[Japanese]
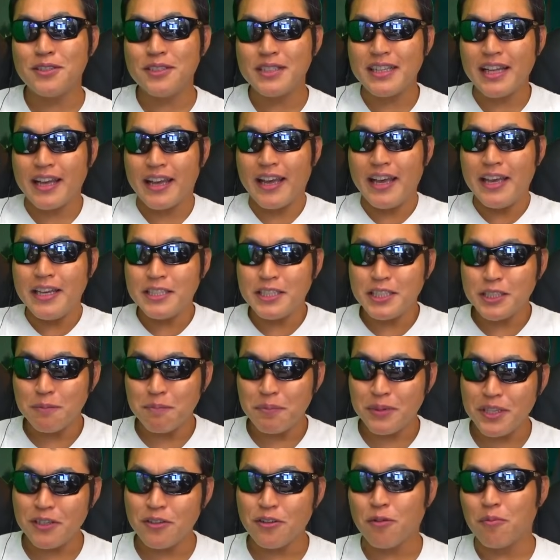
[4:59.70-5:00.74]
通にね
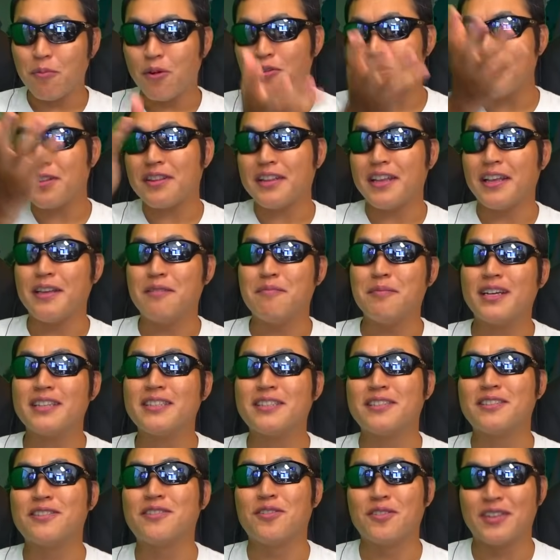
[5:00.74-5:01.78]
HP を持っていま
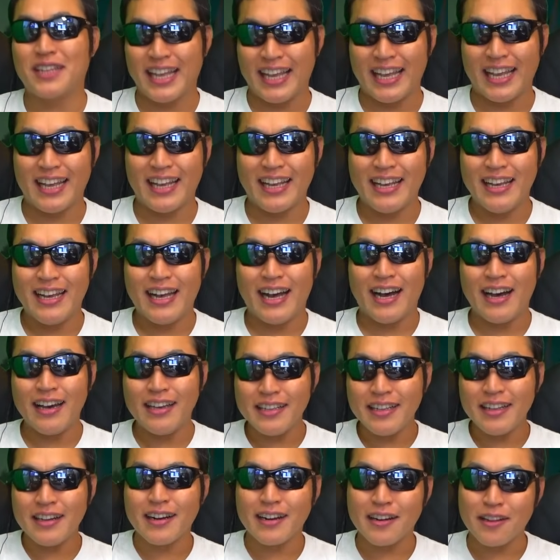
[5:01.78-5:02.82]
すので相
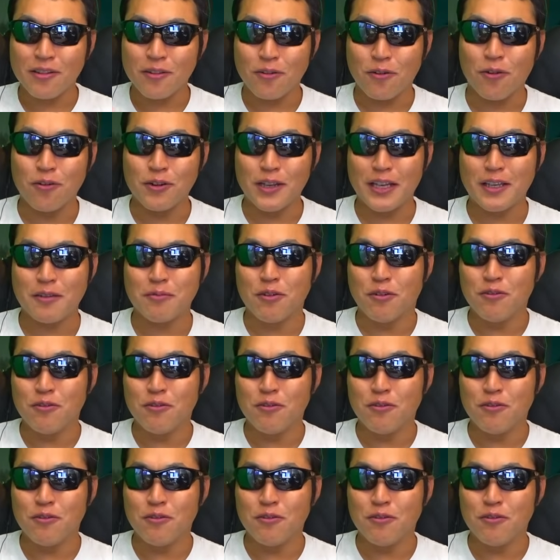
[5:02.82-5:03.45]
手からの攻撃も